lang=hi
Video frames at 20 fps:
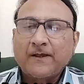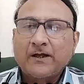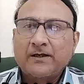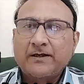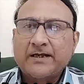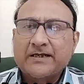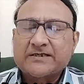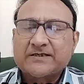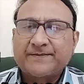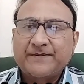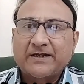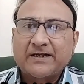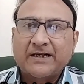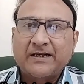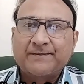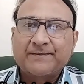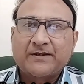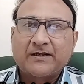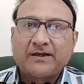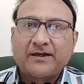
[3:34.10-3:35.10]
डेस्क पे
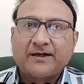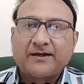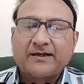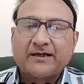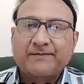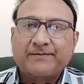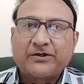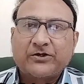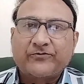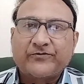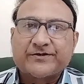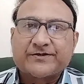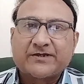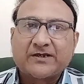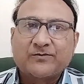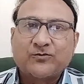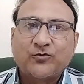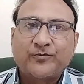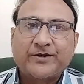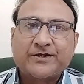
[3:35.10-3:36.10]
काम करने के टाइम पे
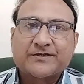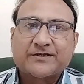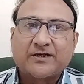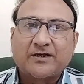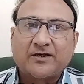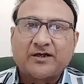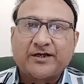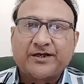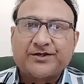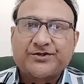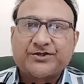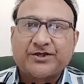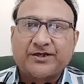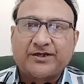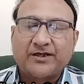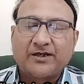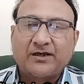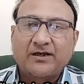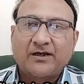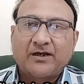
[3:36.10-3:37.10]
ट्विस्टिंग मूवमेंट्स करना नहीं
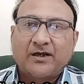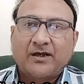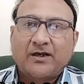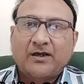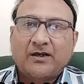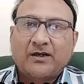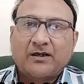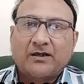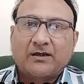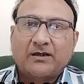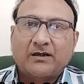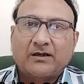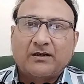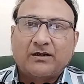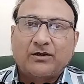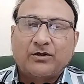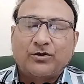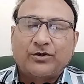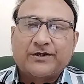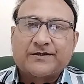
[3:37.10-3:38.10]
चाहिए
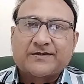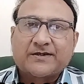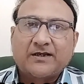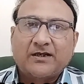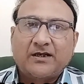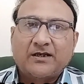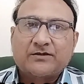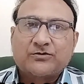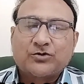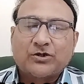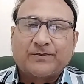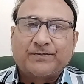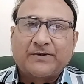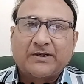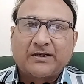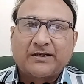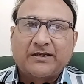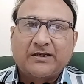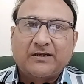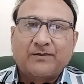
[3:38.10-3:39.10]
और इसके लिए जो अपना
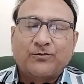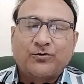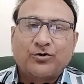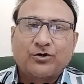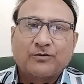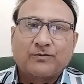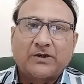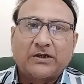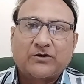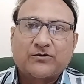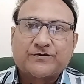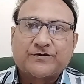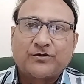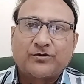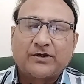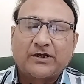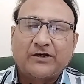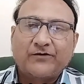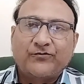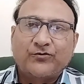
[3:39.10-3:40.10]
कीबोर्ड माउस और
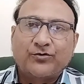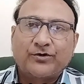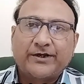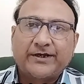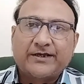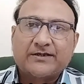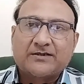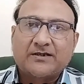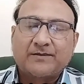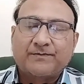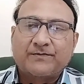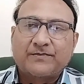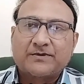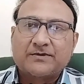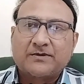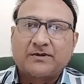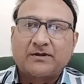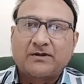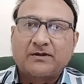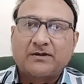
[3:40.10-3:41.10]
टेलीफोन है ये सब
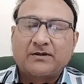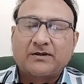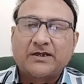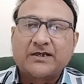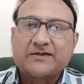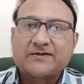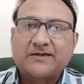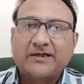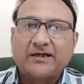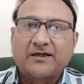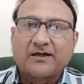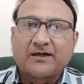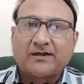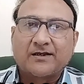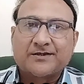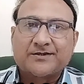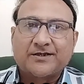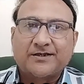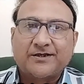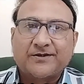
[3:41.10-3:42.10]
नज़दीक
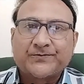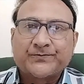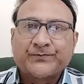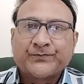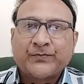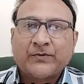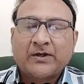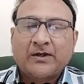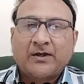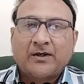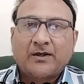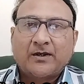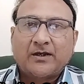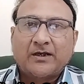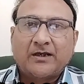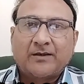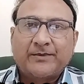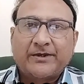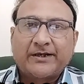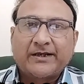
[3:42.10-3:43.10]
रखना चाहिए
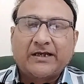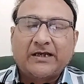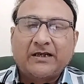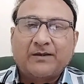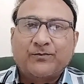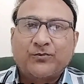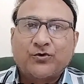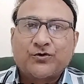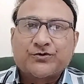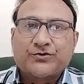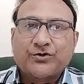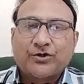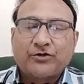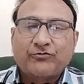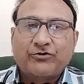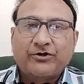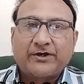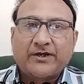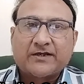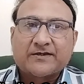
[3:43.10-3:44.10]
हमारे एल्बोज जो है
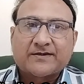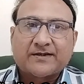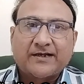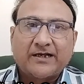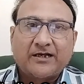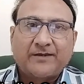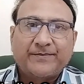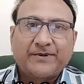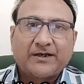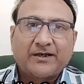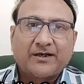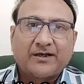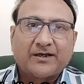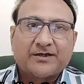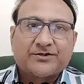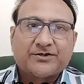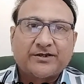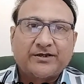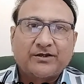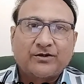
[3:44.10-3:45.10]
वो डेस्क हाइट पे रहना
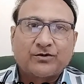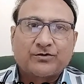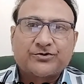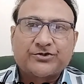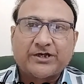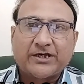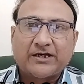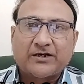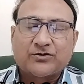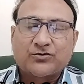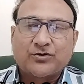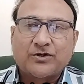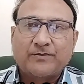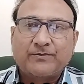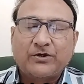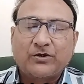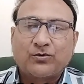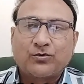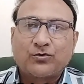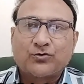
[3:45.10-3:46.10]
चाहिए और चेयर जो है
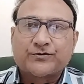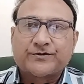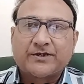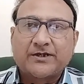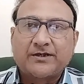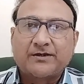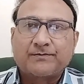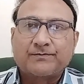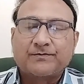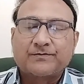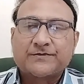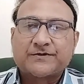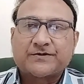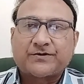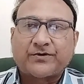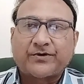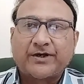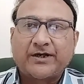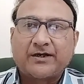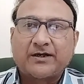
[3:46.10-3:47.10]
बिल्कुल उसके
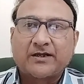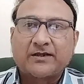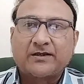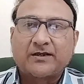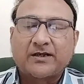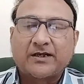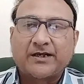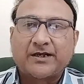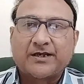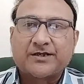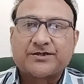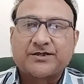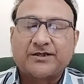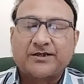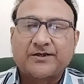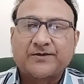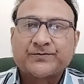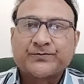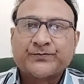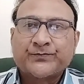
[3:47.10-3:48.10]
स्ट्रेट अंदर रहना चाहिए